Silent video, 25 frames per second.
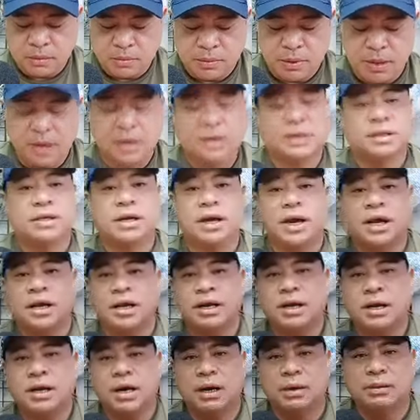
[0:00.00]
we are
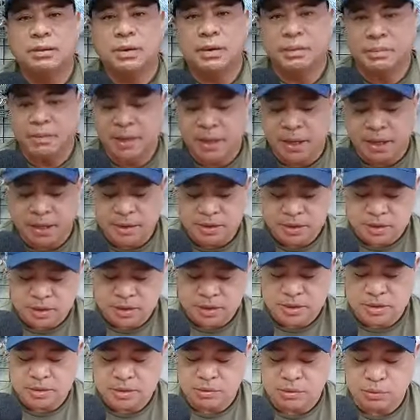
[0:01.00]
trying our
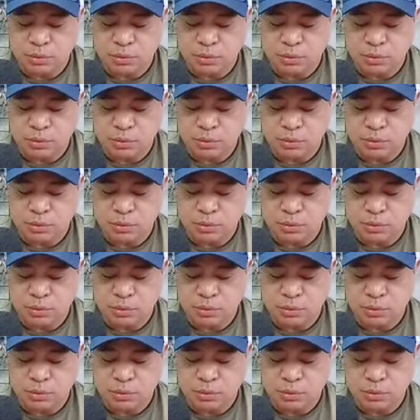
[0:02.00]
best